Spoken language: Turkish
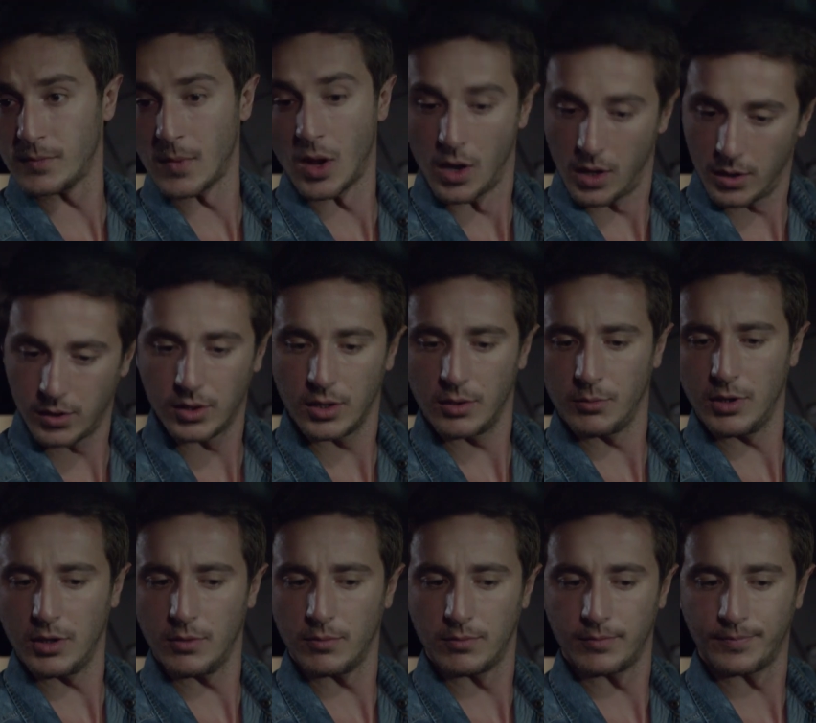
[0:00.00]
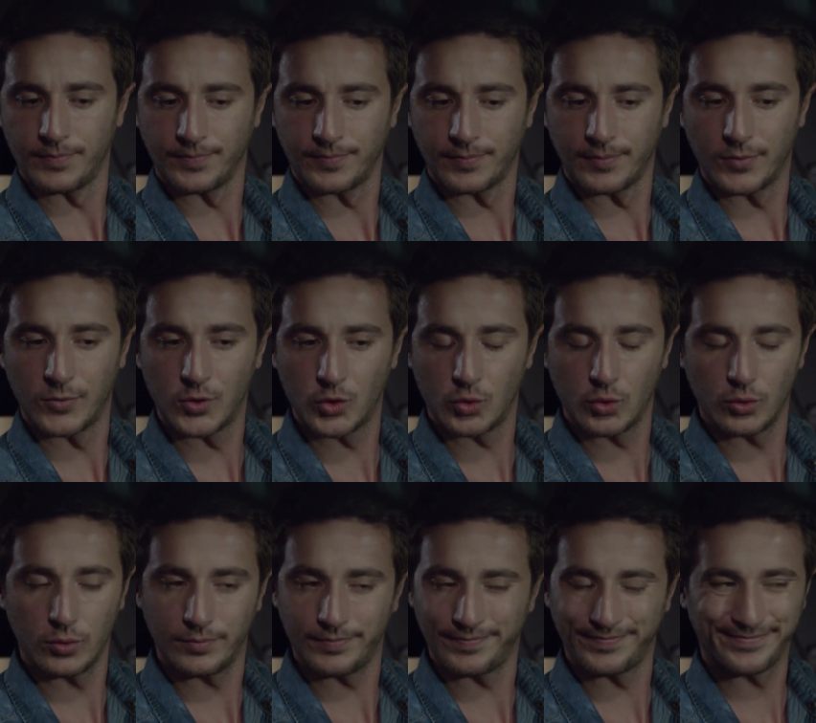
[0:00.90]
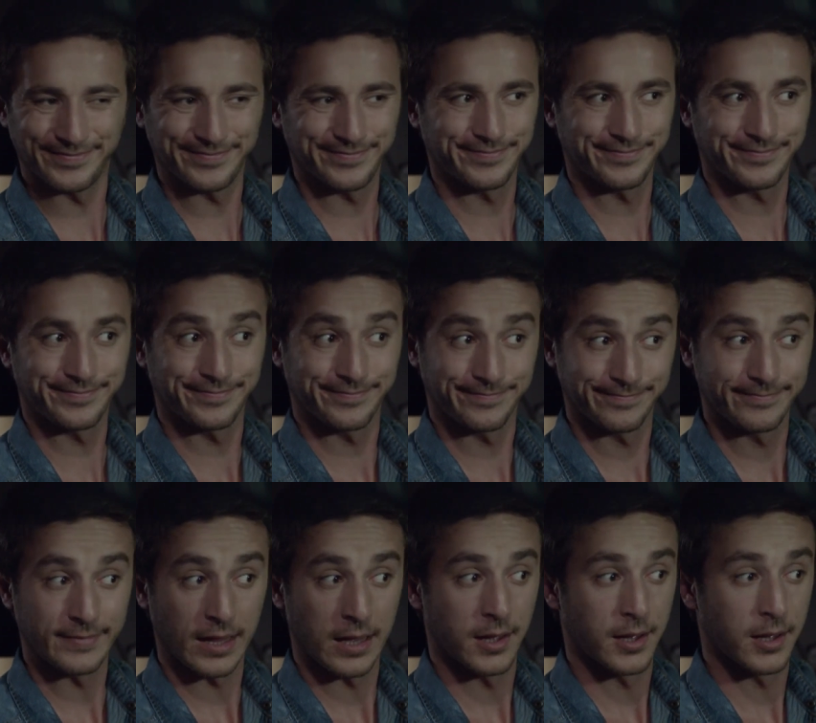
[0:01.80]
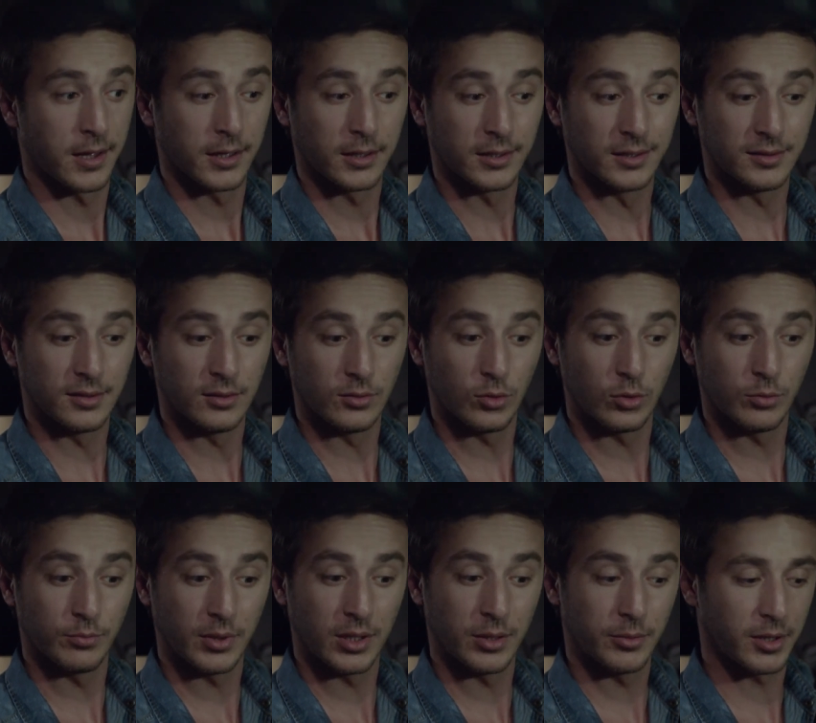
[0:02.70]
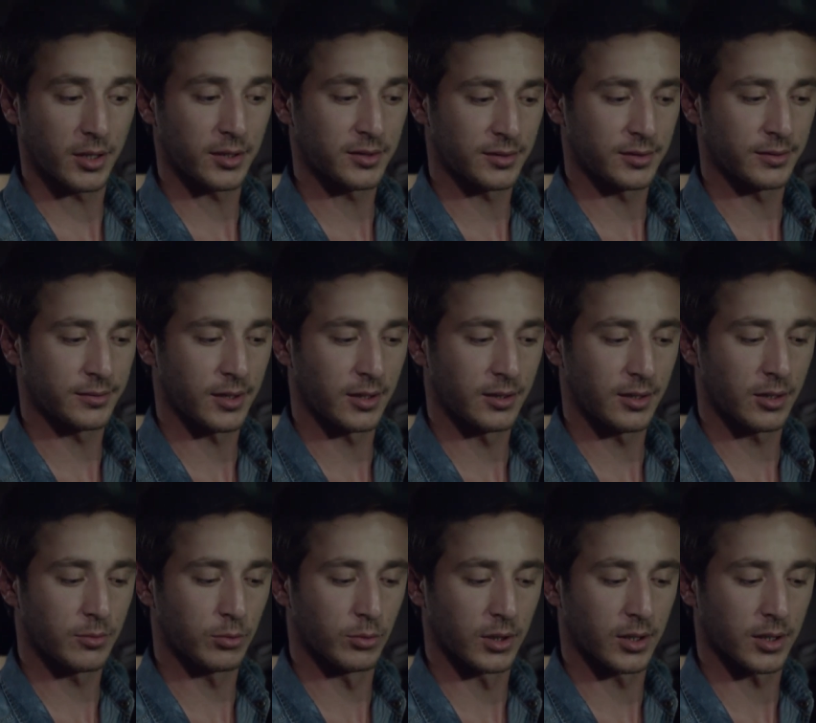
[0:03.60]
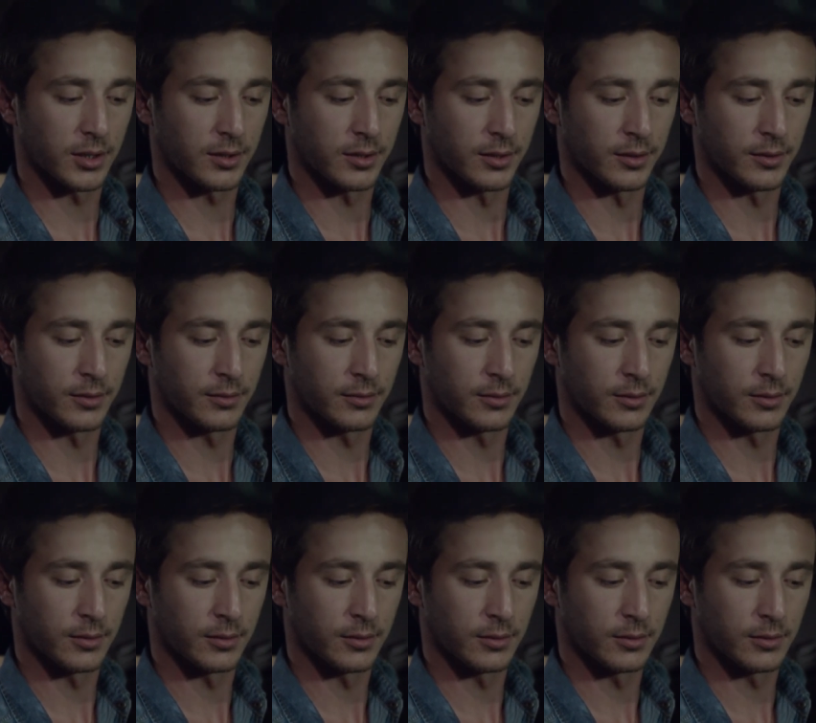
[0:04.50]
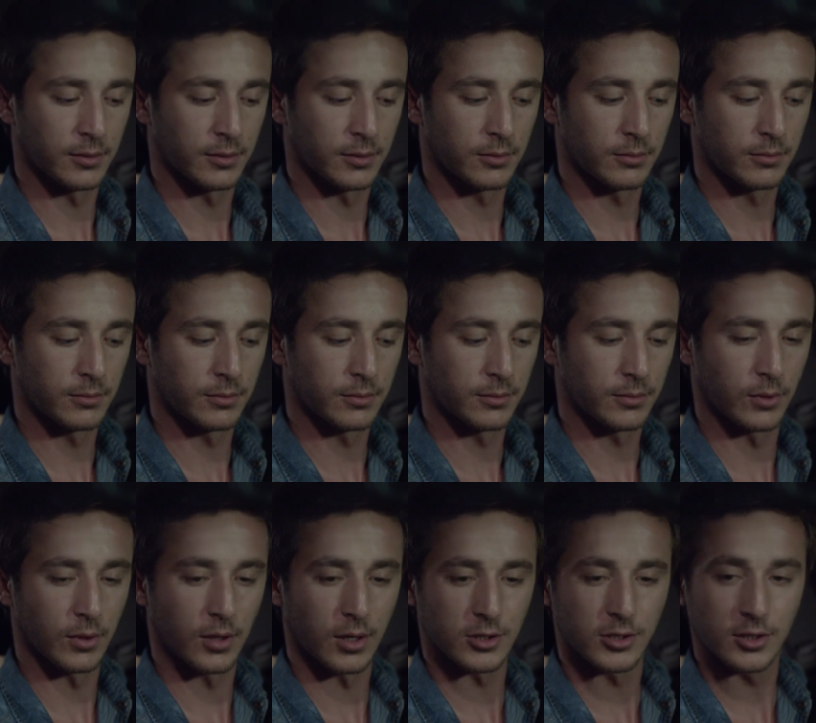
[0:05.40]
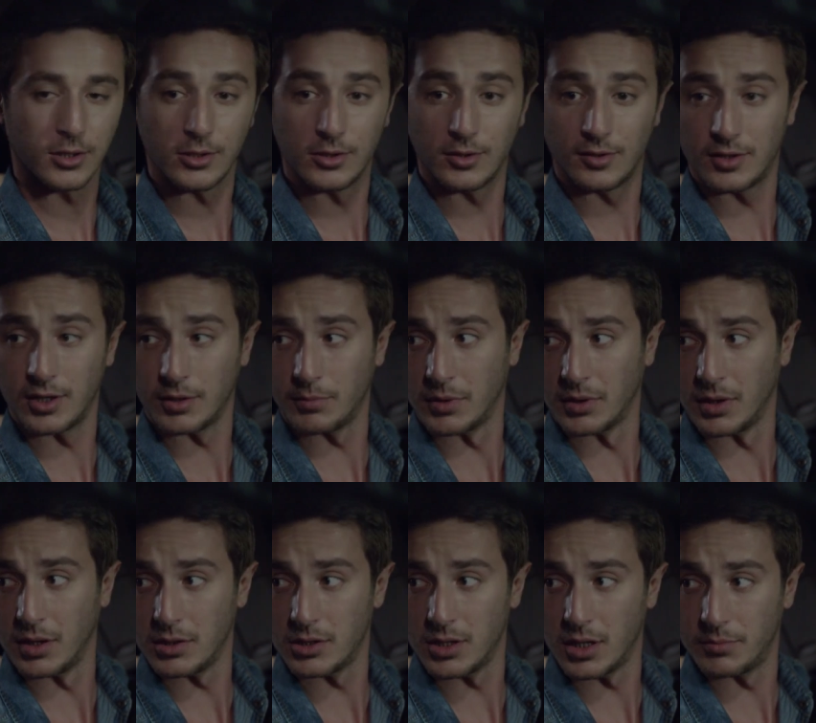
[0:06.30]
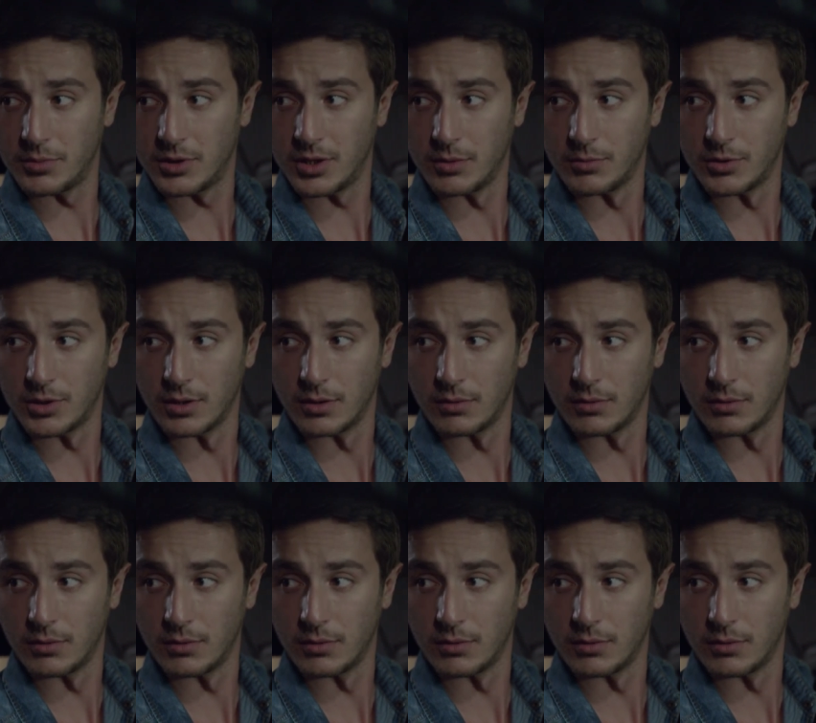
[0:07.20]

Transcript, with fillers: Ha iyiyim iyiyim. Şu kızın durumu beni biraz allak bullak etti. Aşk acısı çekmek ne acayip bir şeymiş